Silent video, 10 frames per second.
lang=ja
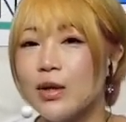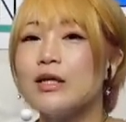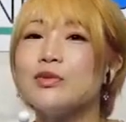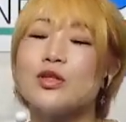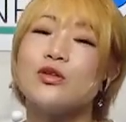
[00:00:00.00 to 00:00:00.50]
ま
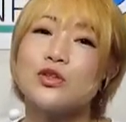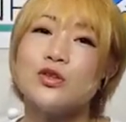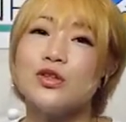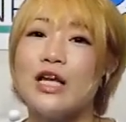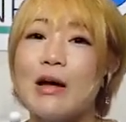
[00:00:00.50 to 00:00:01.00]
あでもそ
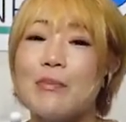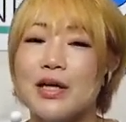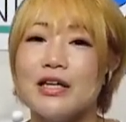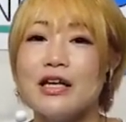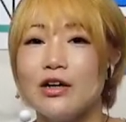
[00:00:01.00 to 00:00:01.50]
んな
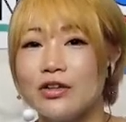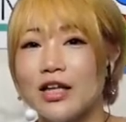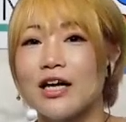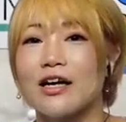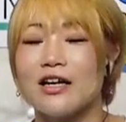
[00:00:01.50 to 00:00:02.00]
ビギニング
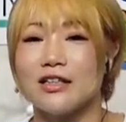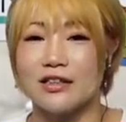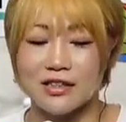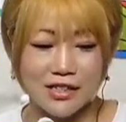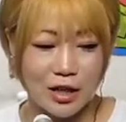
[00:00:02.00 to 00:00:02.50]
大会
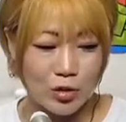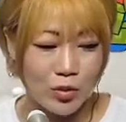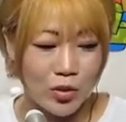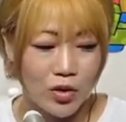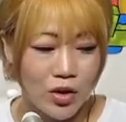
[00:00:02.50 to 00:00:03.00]
なんですけど
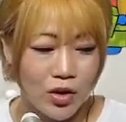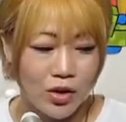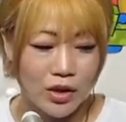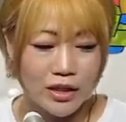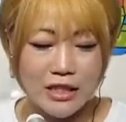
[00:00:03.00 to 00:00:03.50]
も、
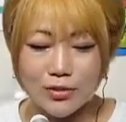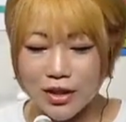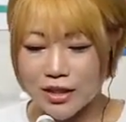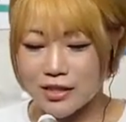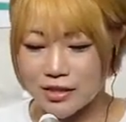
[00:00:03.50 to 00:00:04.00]
私
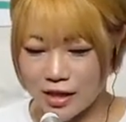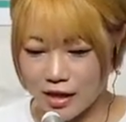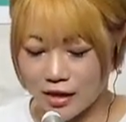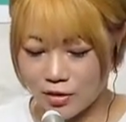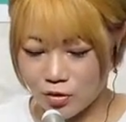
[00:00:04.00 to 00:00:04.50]
はです
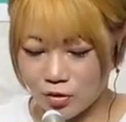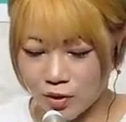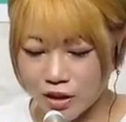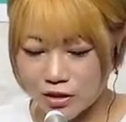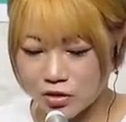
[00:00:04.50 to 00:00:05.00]
ね、
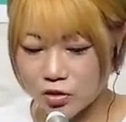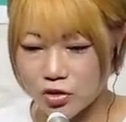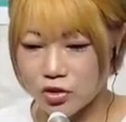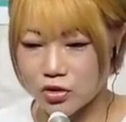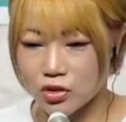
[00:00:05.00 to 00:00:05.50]
欠
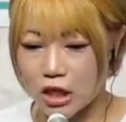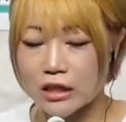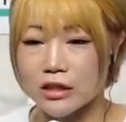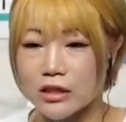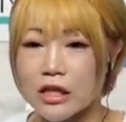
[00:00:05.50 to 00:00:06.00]
場中
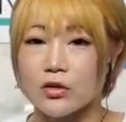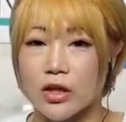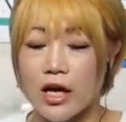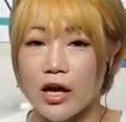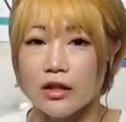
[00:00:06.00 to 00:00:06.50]
だったの
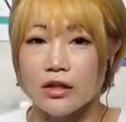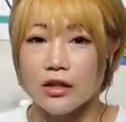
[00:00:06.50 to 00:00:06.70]
で、